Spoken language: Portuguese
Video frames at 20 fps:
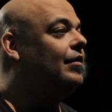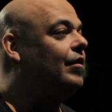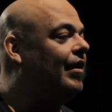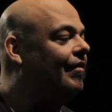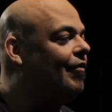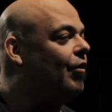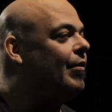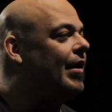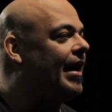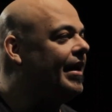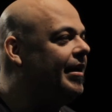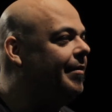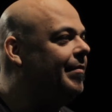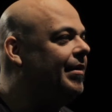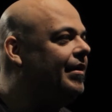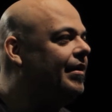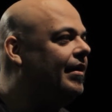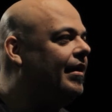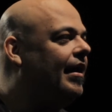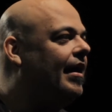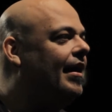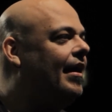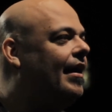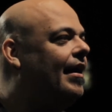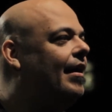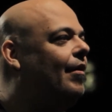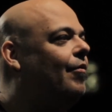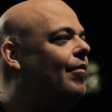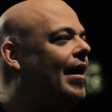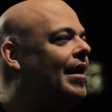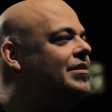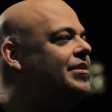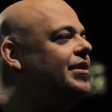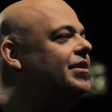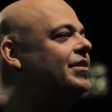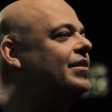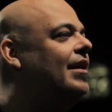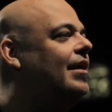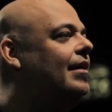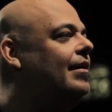Dorival Caime é um
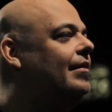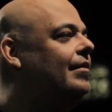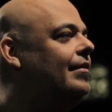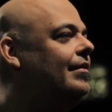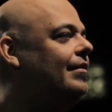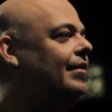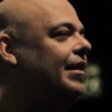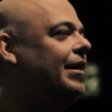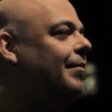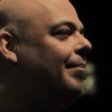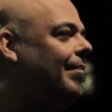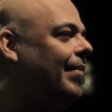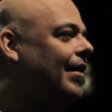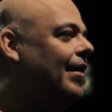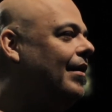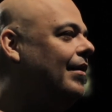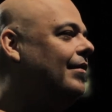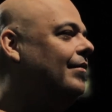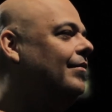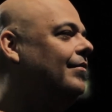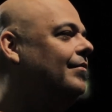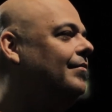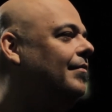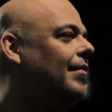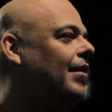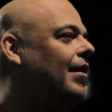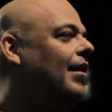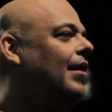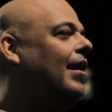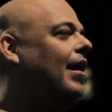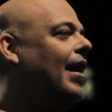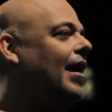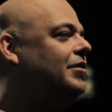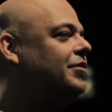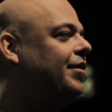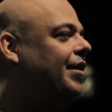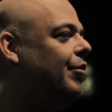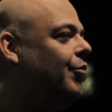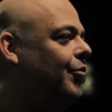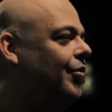artista ímpar,
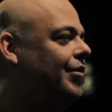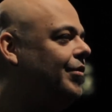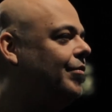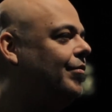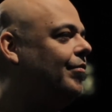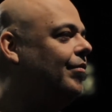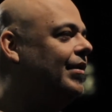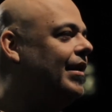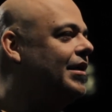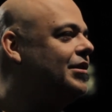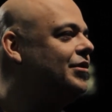acho que único na